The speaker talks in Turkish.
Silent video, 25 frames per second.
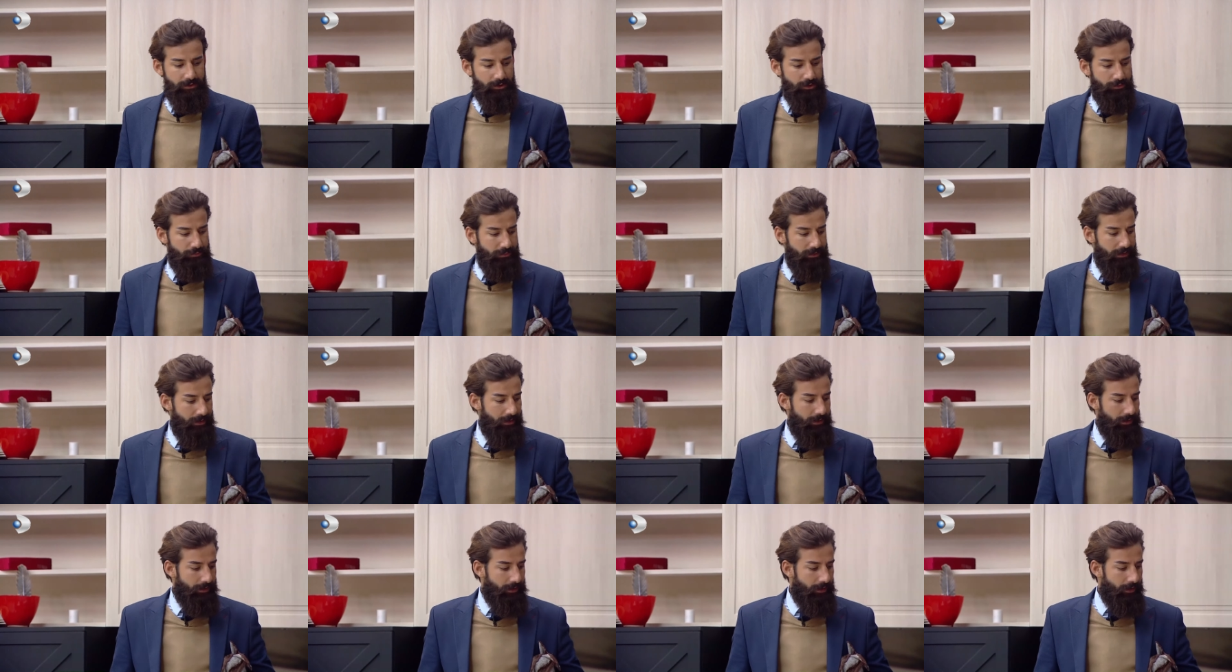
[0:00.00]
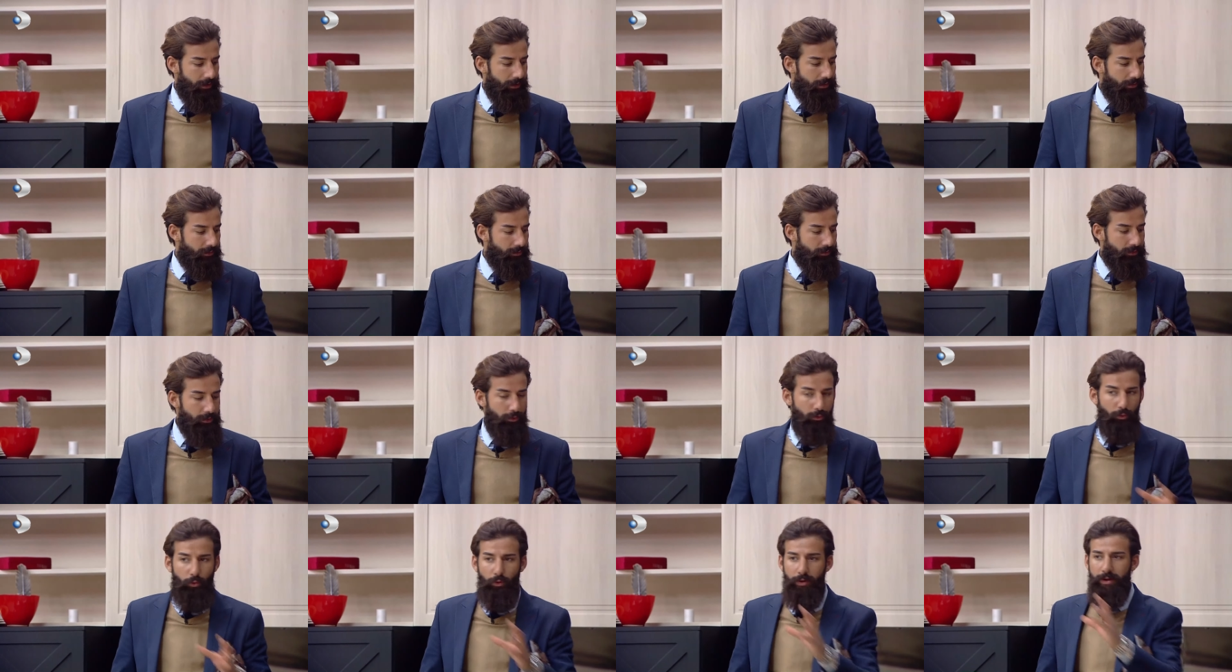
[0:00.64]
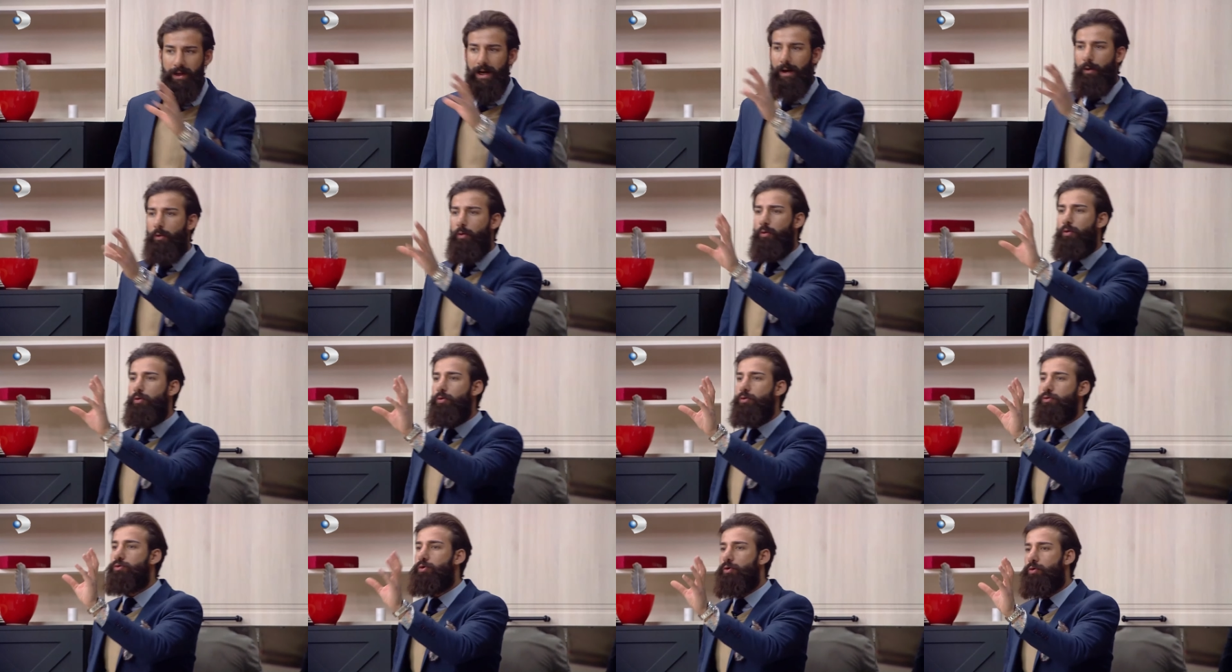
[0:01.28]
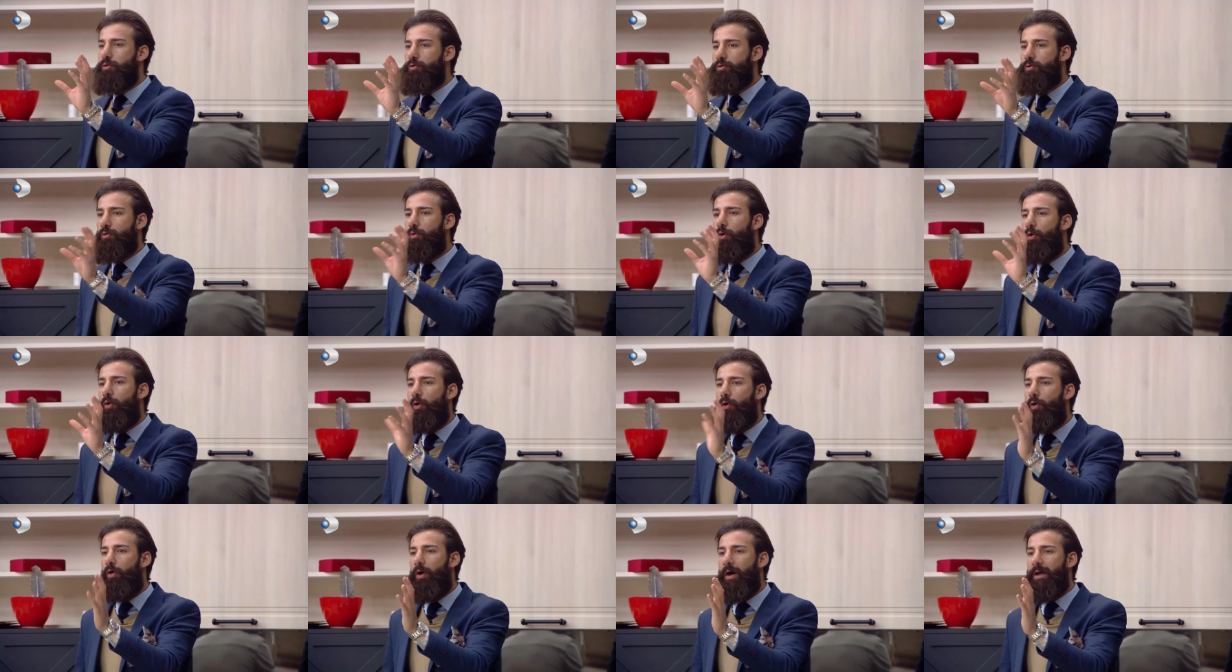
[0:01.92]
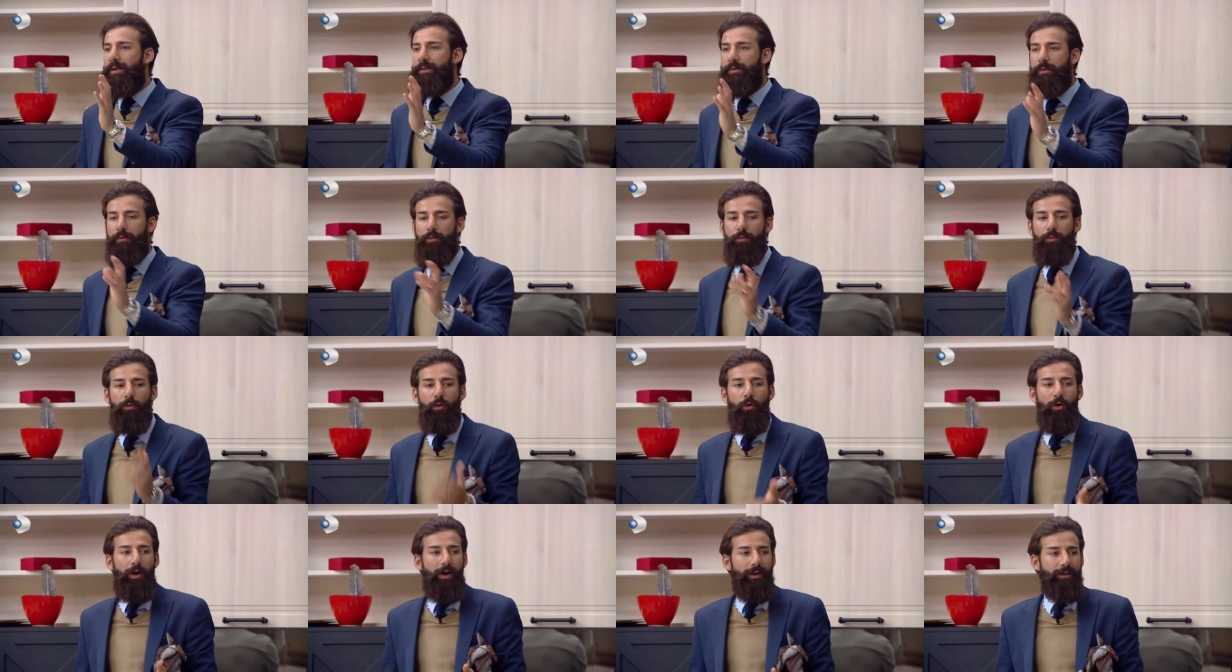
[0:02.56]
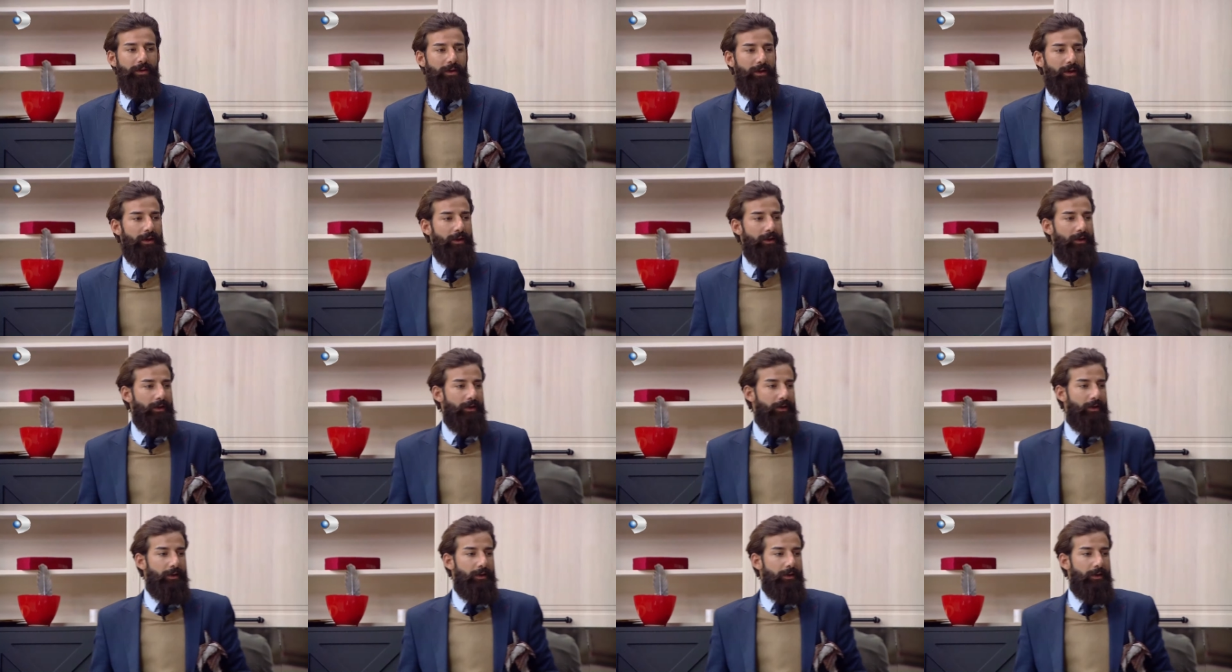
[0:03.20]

şimdi e, ya o görüntü o o an, Şu o orada Gözde de